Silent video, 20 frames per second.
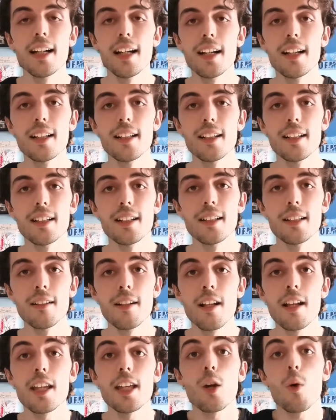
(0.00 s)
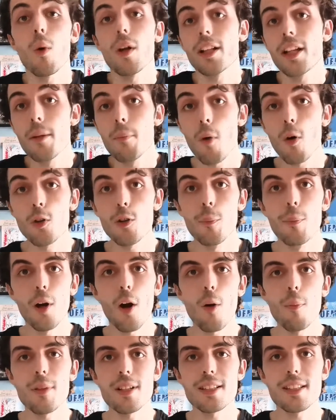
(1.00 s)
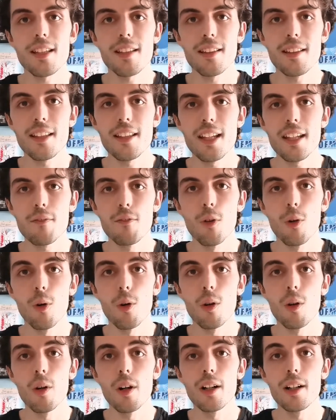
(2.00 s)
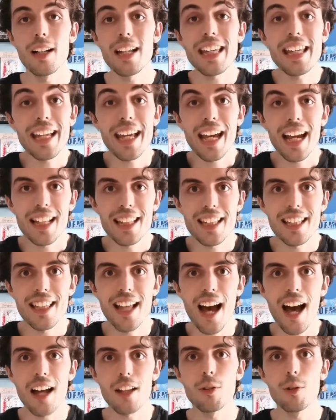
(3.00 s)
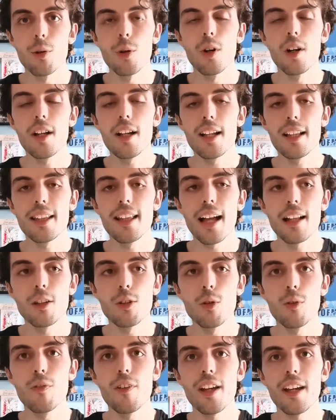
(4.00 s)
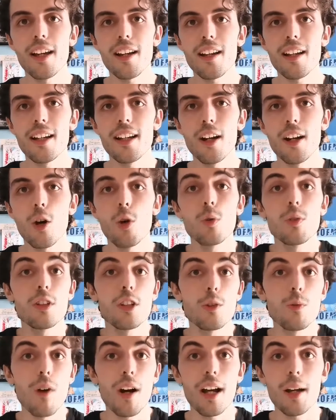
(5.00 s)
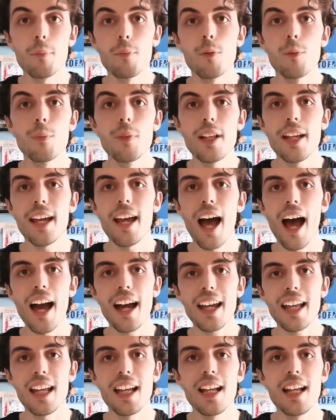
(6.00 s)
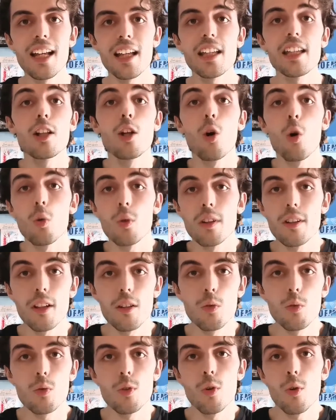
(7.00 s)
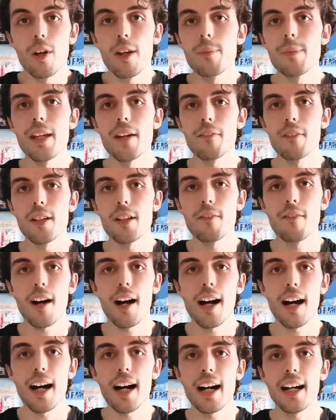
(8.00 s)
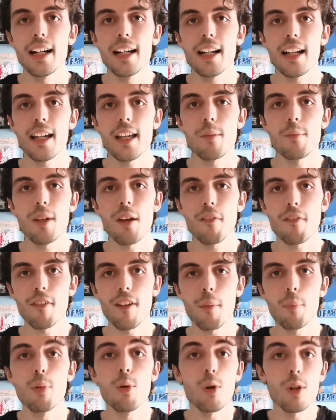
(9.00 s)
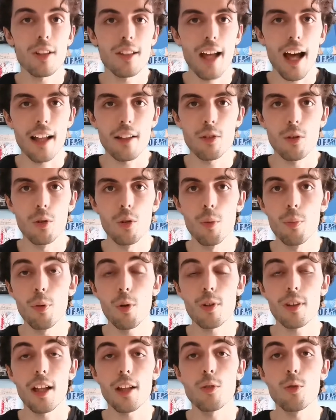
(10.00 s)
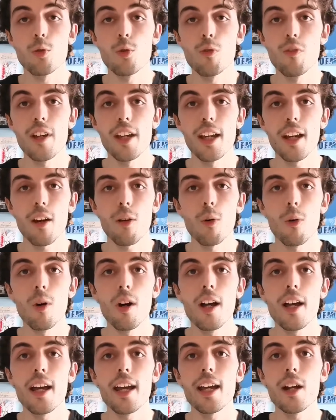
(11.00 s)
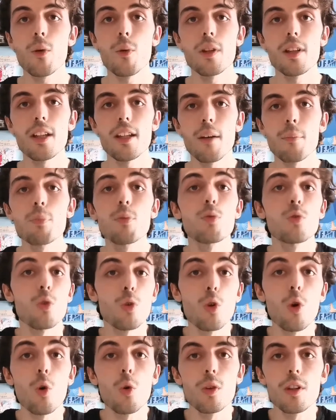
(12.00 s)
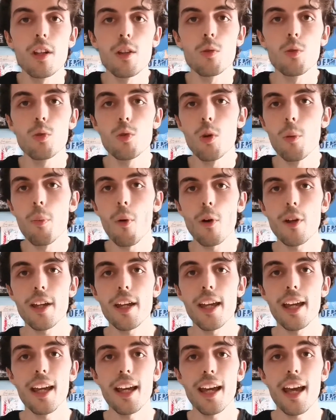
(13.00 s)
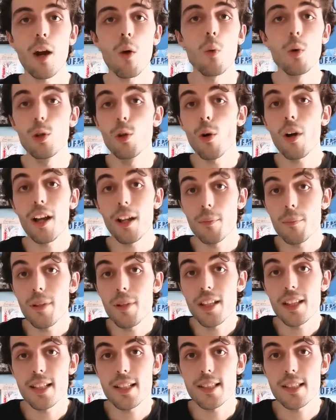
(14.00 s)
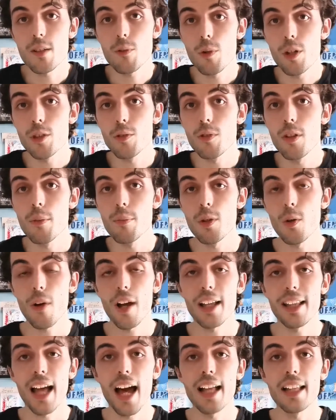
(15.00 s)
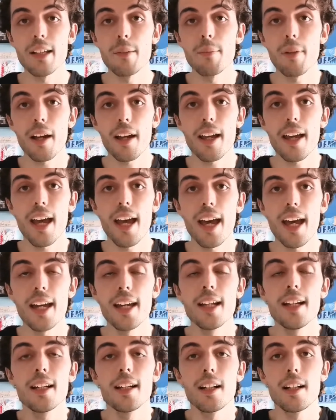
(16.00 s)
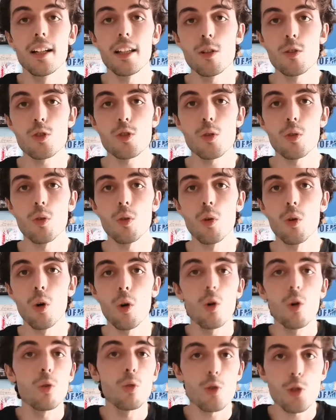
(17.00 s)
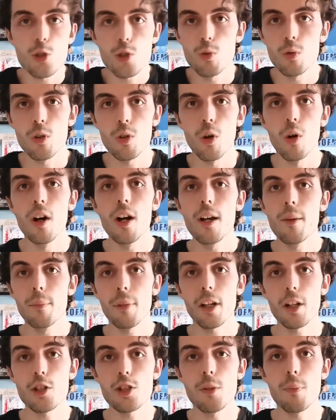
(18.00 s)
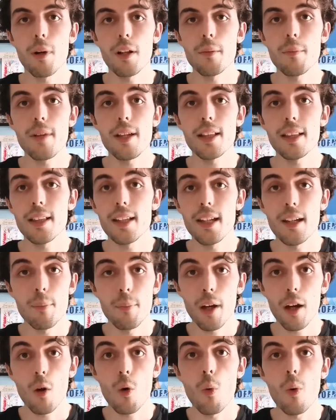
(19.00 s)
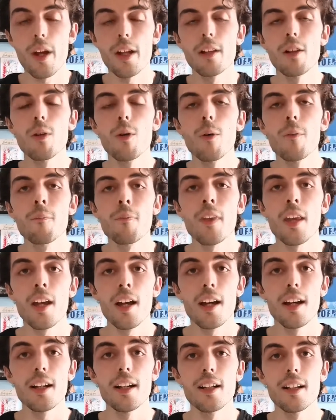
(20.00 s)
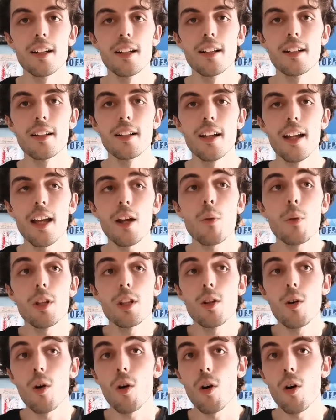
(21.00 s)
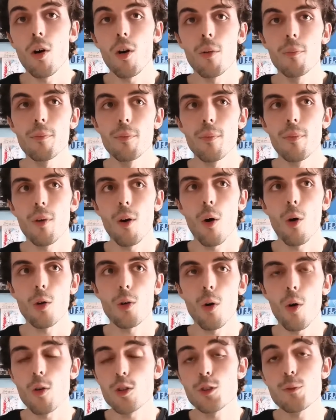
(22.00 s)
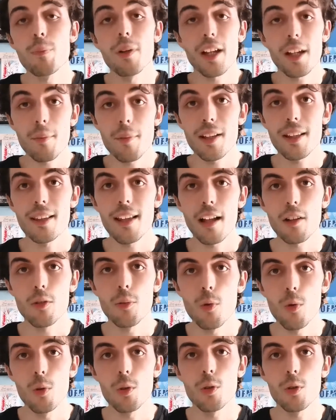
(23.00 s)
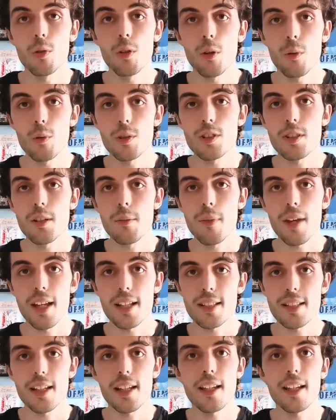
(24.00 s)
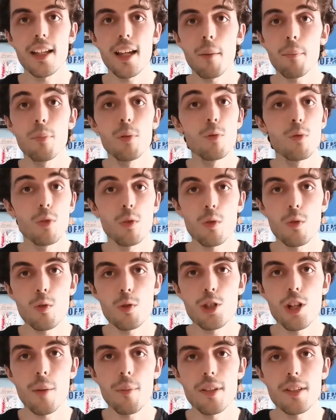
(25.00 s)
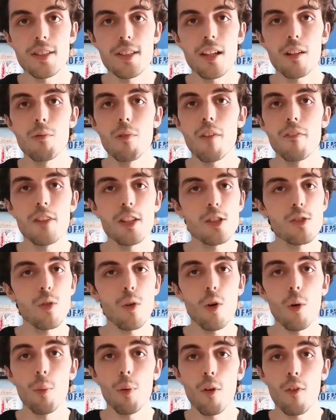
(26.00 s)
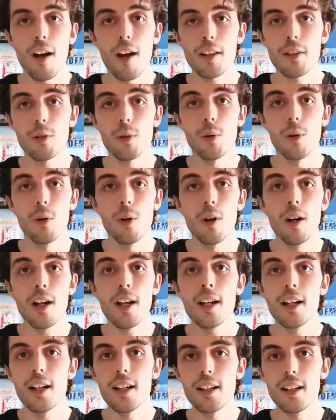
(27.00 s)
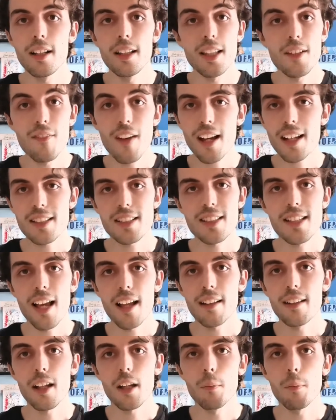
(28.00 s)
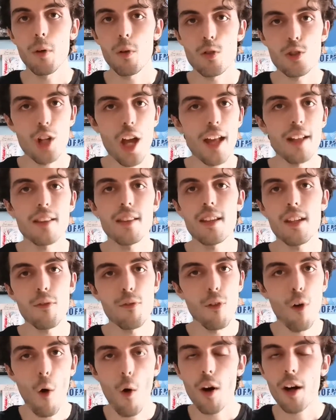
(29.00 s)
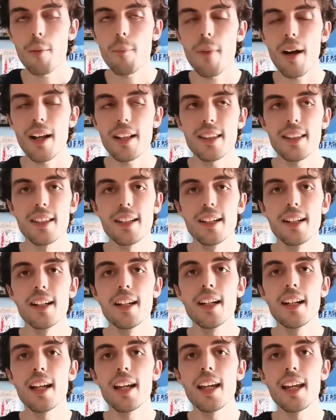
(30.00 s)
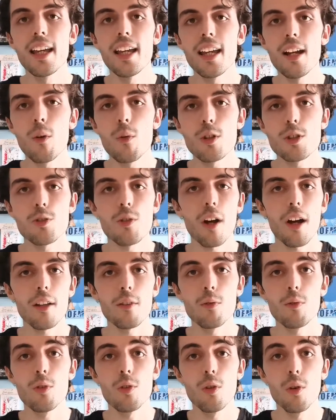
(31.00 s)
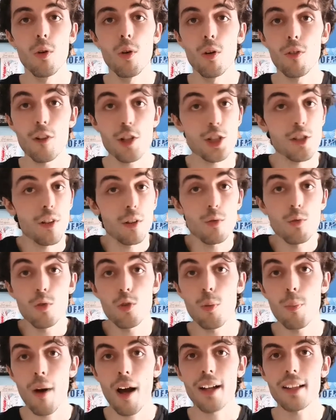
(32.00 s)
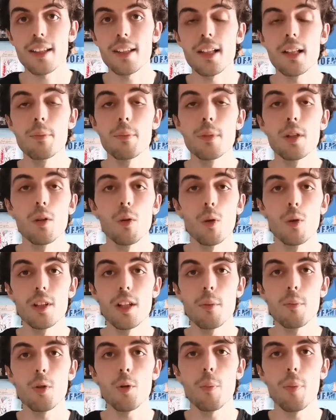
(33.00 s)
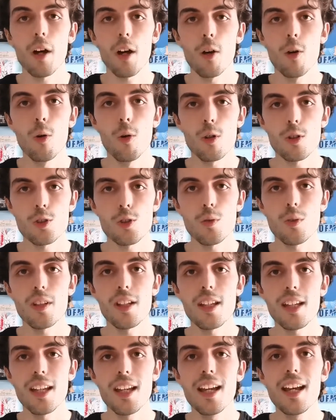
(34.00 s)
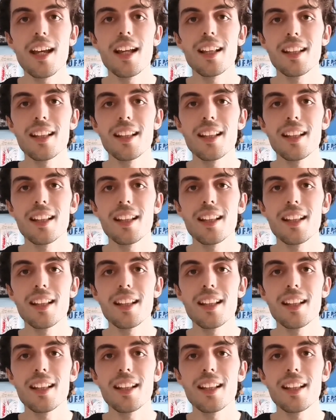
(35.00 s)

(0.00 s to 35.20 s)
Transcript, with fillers: Eh, in qualche modo però mi sentivo eh, incatenato dal dover continuare a pubblicare il contenuto che mi aveva che mi aveva portato, portato dov'ero e quindi appunto il contenuto poi che, che, è quello realmente seguito del mio canale perché eh, io sono conosciuto principalmente per quello eh, e quindi ho ho, ho, sperimentato molto in questi mesi, chi appunto già mi segue ha visto che ho provato eh, diversi altri progetti, format e questo era tutto, faceva tutto parte del mio, del mio percorso di,